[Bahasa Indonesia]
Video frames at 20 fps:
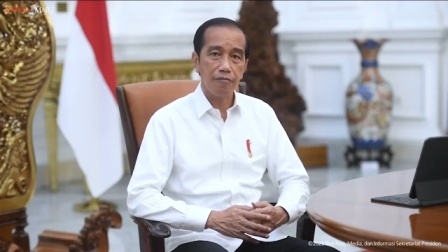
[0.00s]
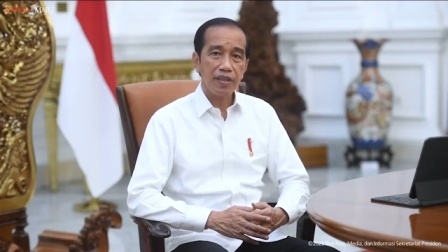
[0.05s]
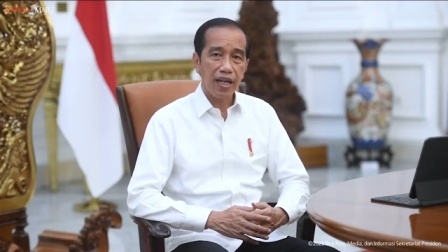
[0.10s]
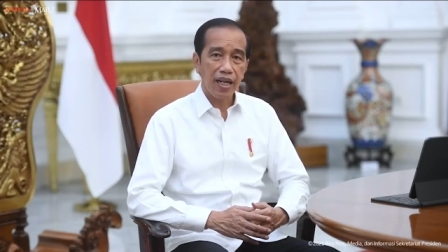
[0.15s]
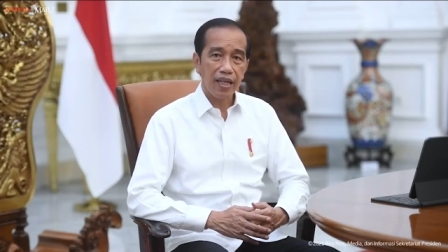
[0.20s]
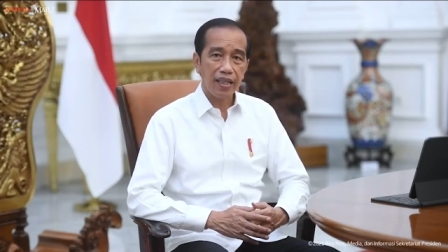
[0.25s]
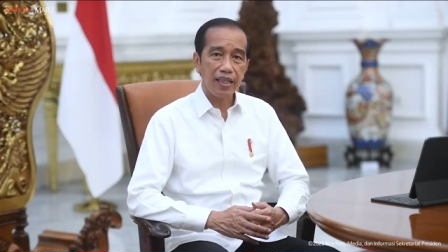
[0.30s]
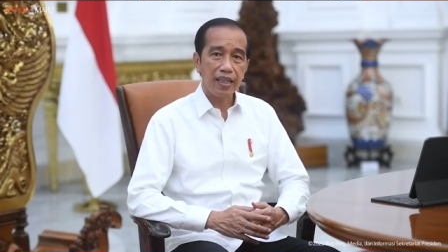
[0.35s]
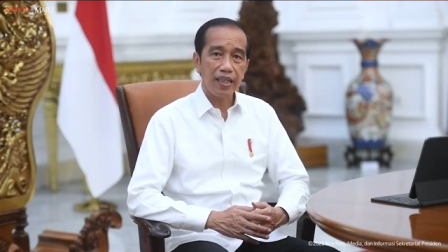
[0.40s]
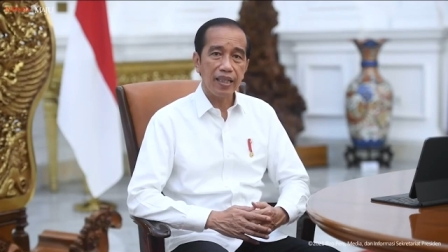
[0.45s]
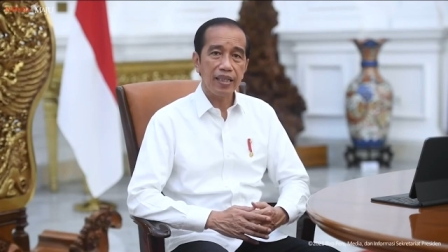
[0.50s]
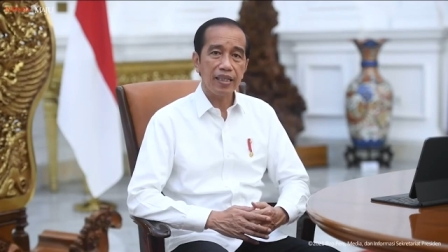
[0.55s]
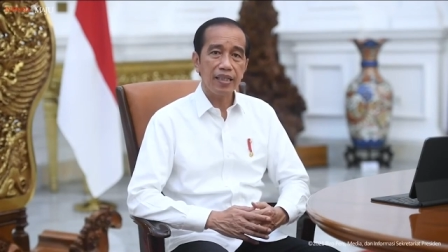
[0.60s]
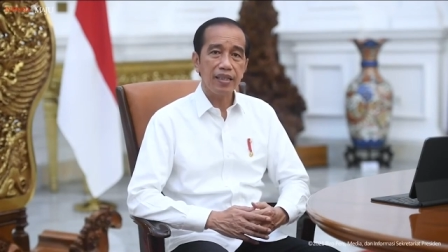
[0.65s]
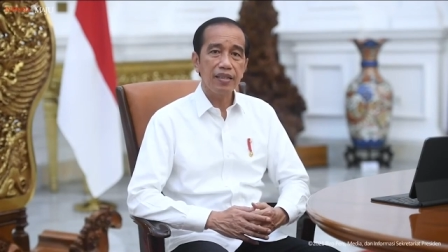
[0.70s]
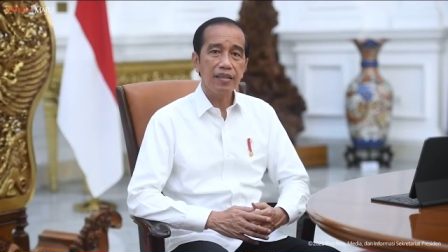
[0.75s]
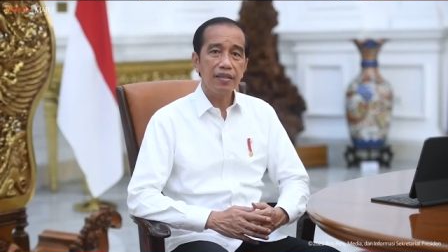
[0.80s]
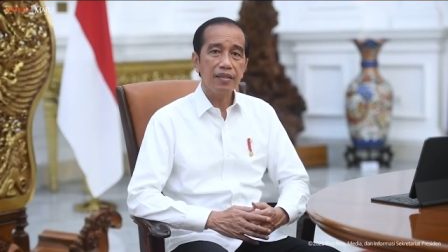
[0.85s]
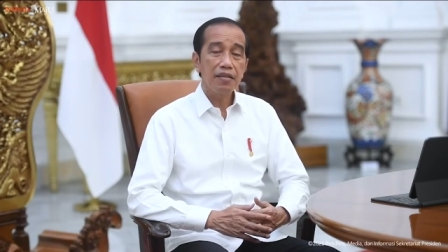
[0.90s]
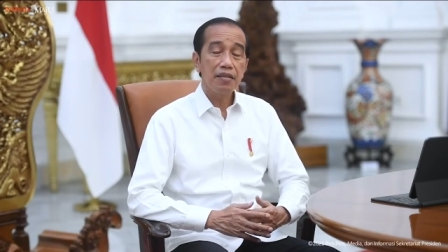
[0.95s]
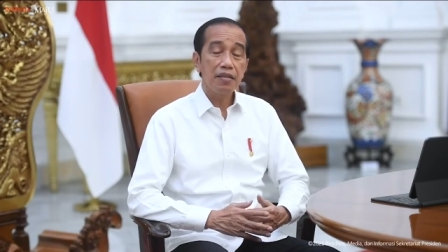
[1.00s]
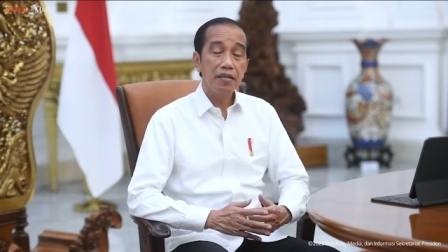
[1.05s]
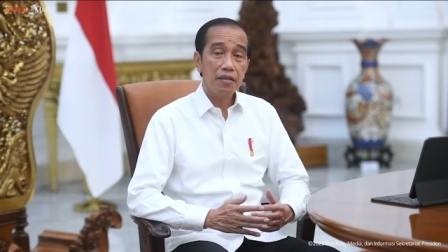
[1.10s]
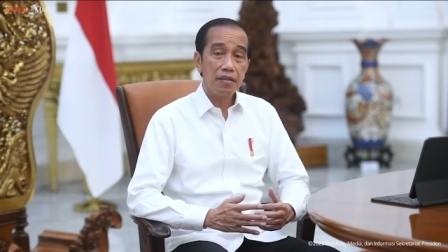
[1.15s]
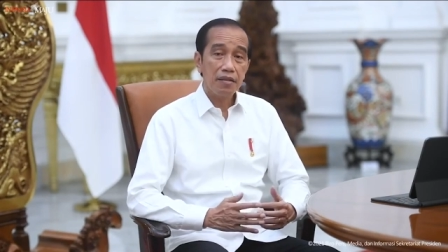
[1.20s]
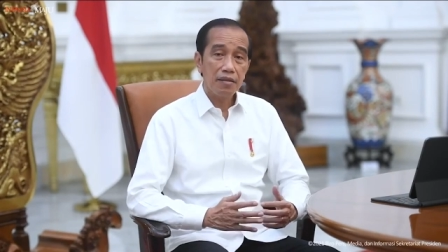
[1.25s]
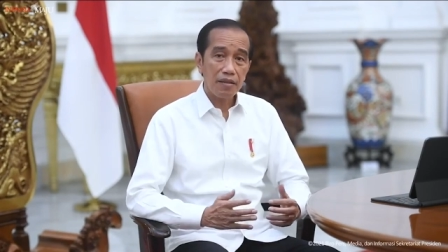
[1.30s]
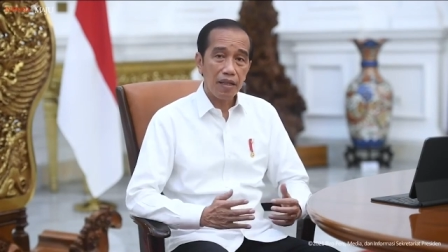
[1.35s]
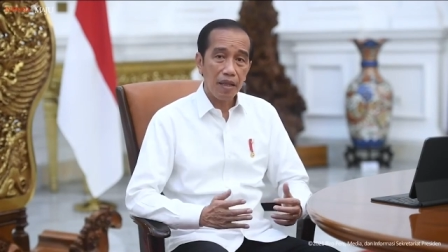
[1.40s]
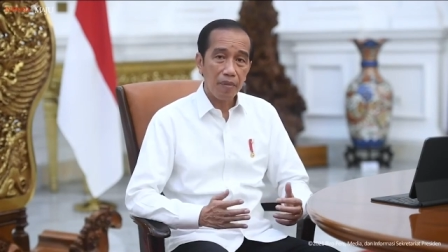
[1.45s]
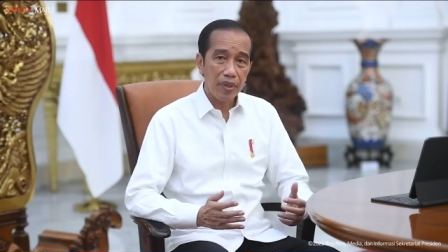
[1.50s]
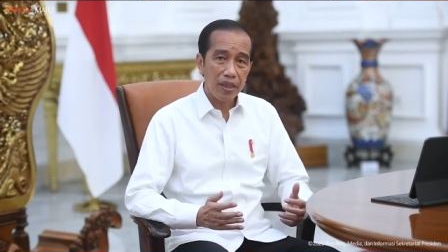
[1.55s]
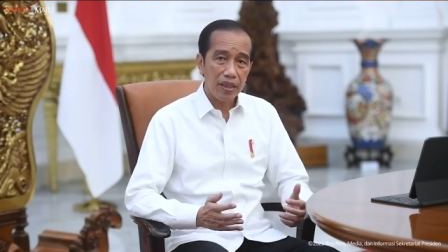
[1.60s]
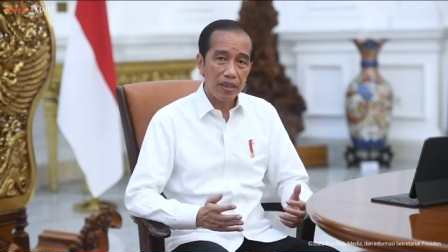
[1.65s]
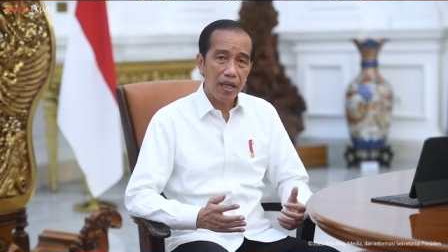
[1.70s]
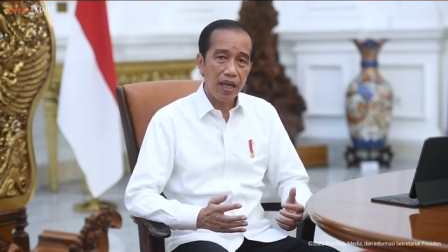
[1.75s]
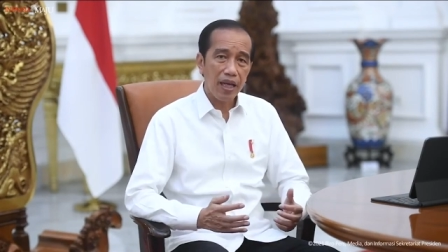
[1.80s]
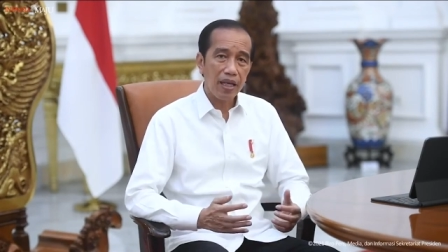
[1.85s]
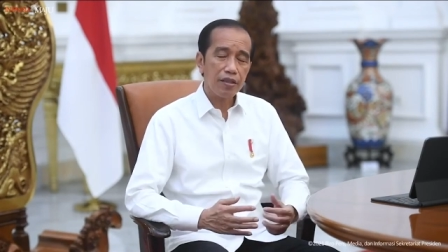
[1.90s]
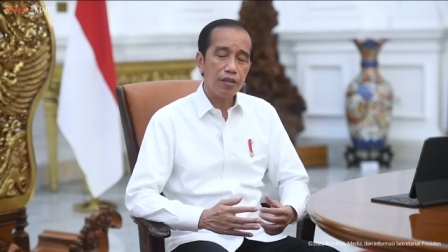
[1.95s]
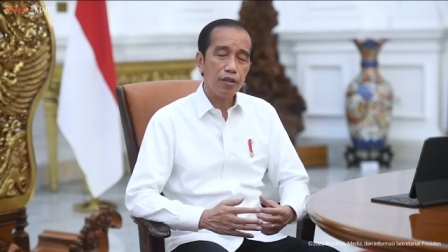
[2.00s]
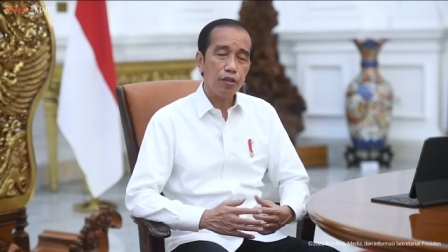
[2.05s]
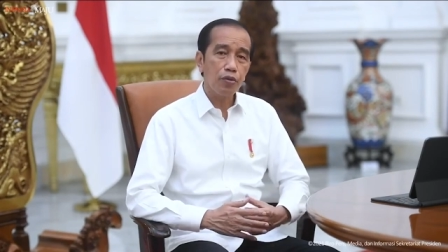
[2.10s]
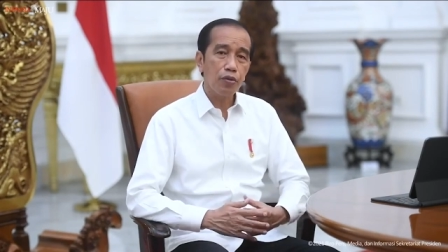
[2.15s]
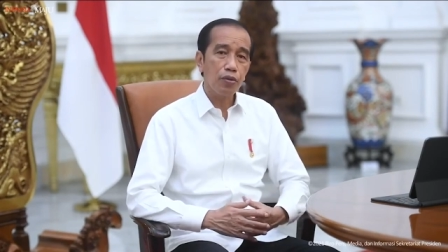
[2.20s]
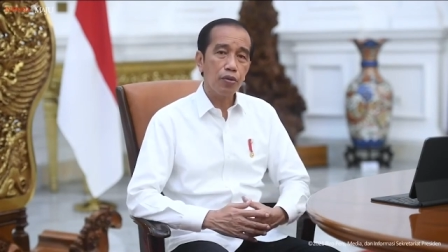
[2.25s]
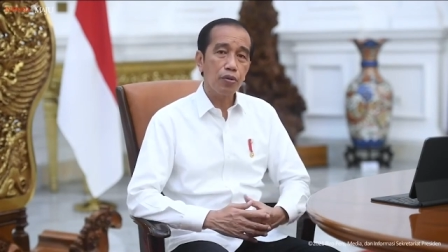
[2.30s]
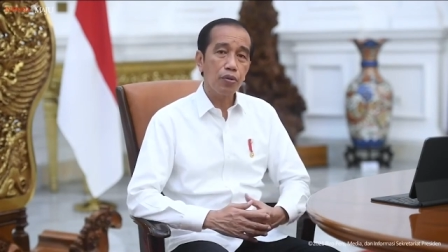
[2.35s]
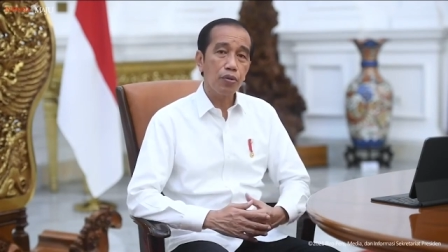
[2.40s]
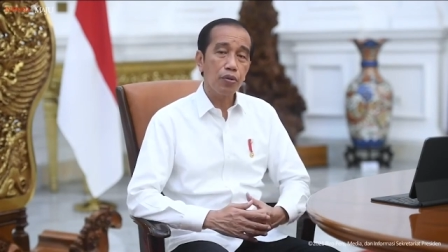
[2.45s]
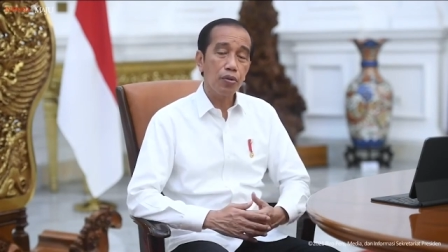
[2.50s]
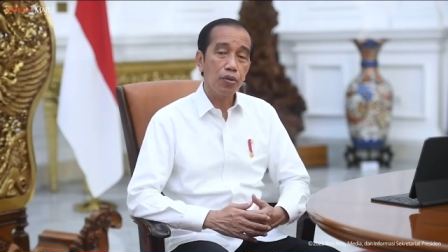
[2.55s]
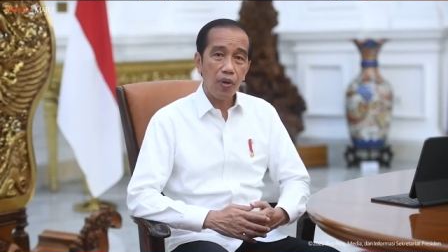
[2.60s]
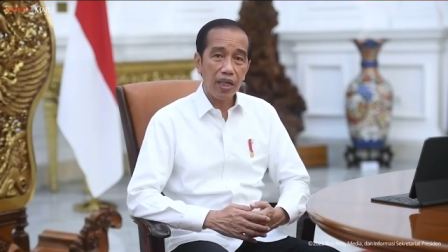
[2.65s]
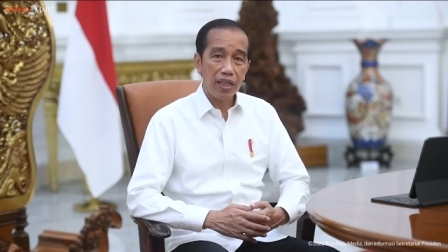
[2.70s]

Terakhir, saya minta seluruh